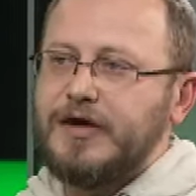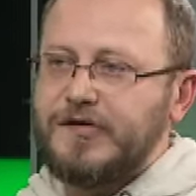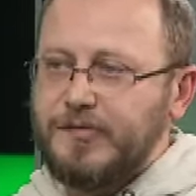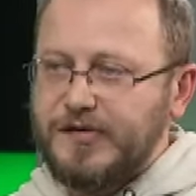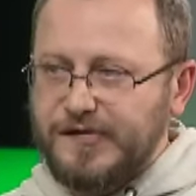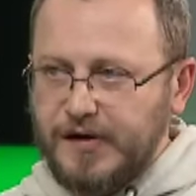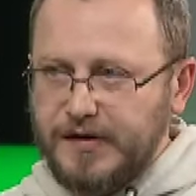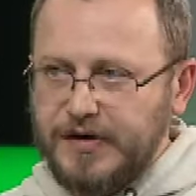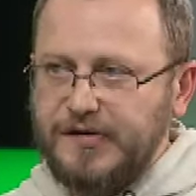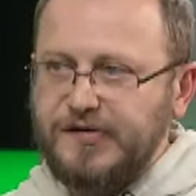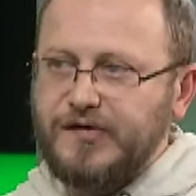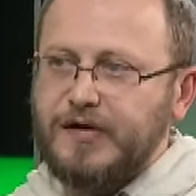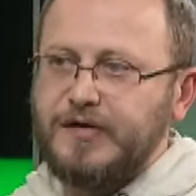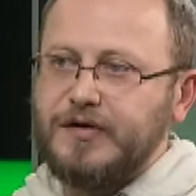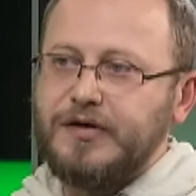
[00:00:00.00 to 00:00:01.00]
gelişme çağındaki
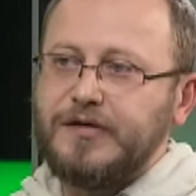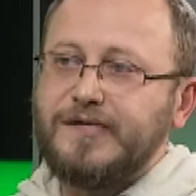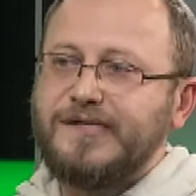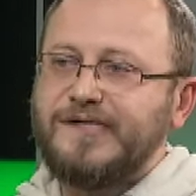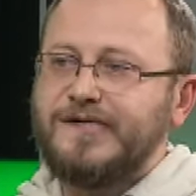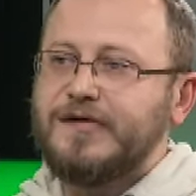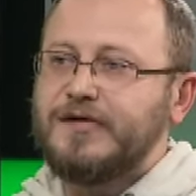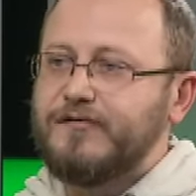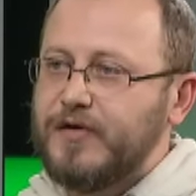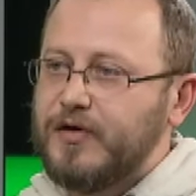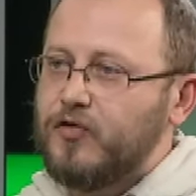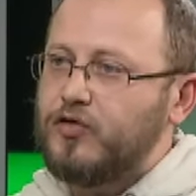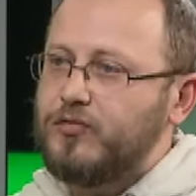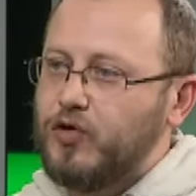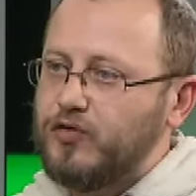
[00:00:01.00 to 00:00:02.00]
canlıların sinir ve
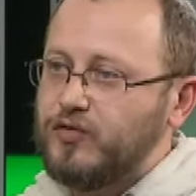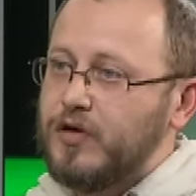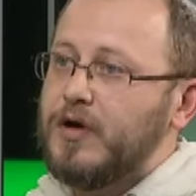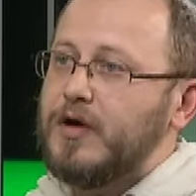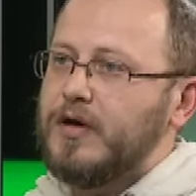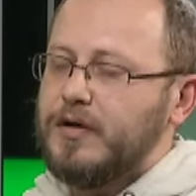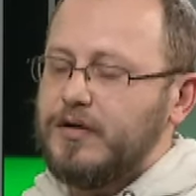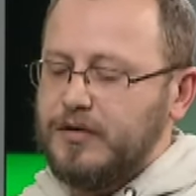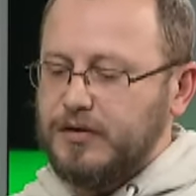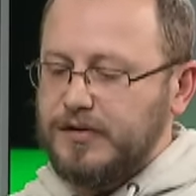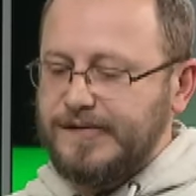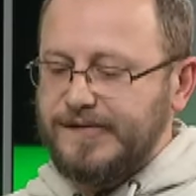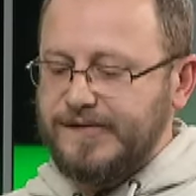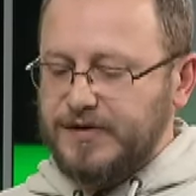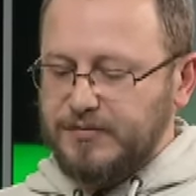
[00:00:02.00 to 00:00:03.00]
hormon
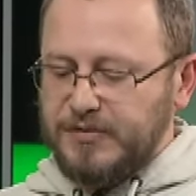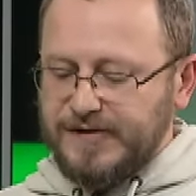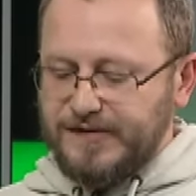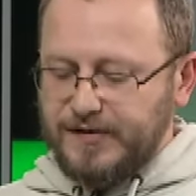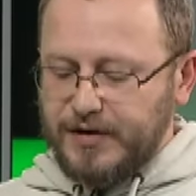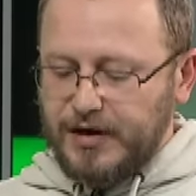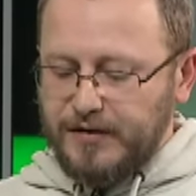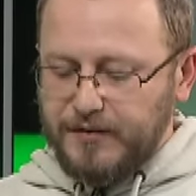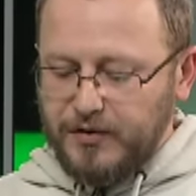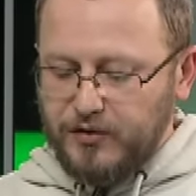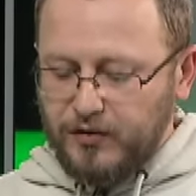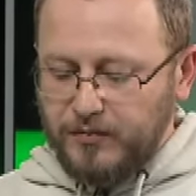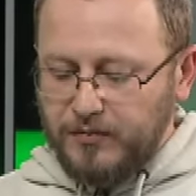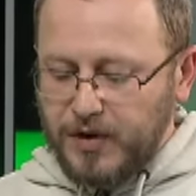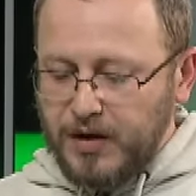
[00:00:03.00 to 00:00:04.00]
e, sistemine zarar
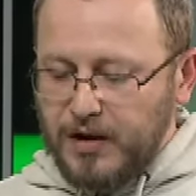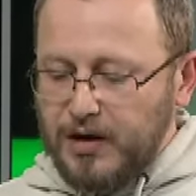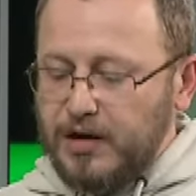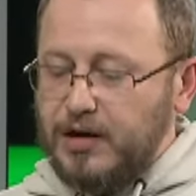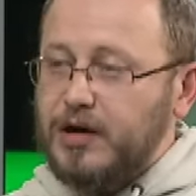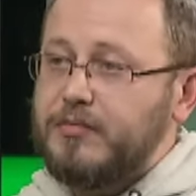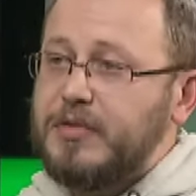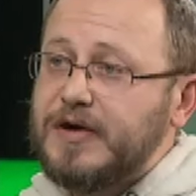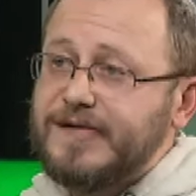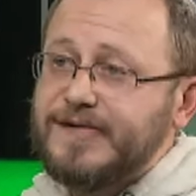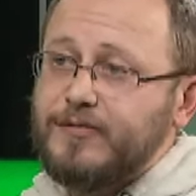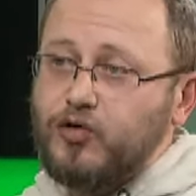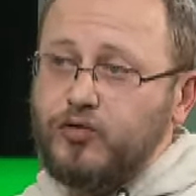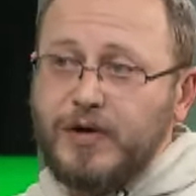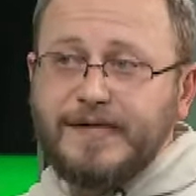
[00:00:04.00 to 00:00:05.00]
veriyor. E, bir
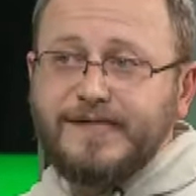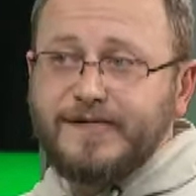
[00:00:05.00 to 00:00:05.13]
kısmı hormonal